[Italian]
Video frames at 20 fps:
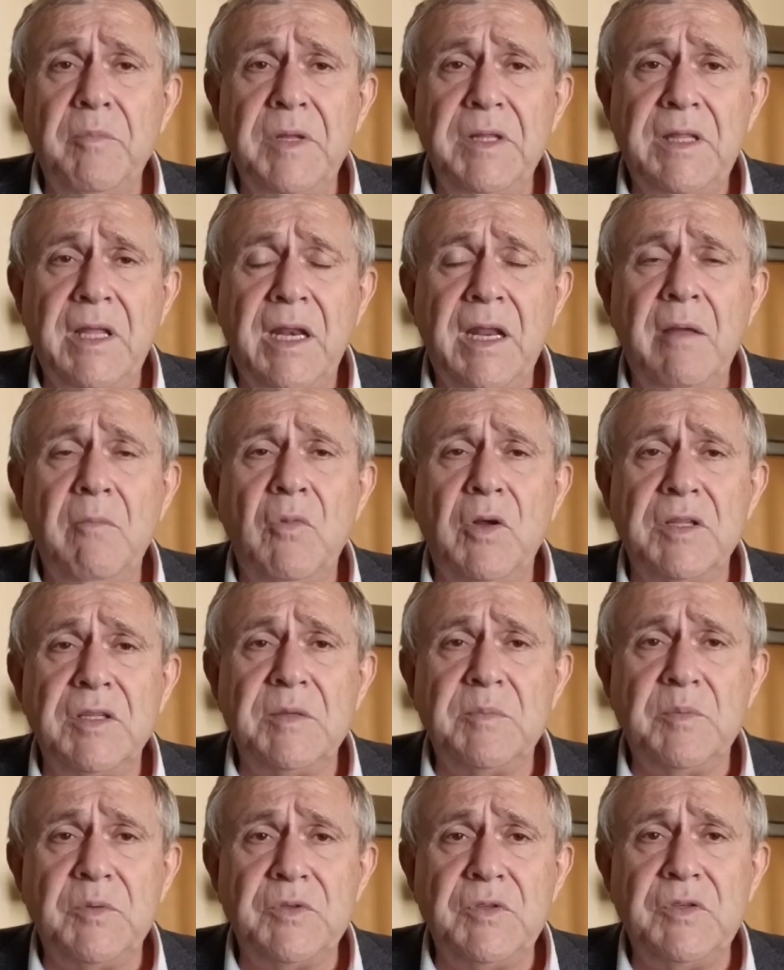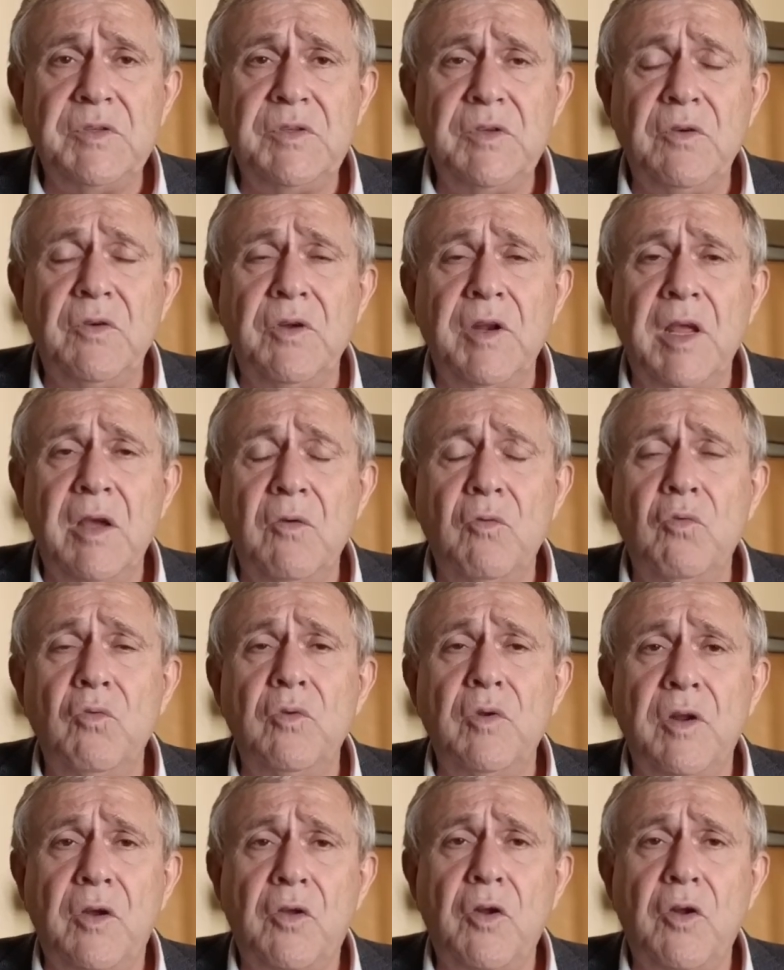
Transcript: metteremo a disposizione un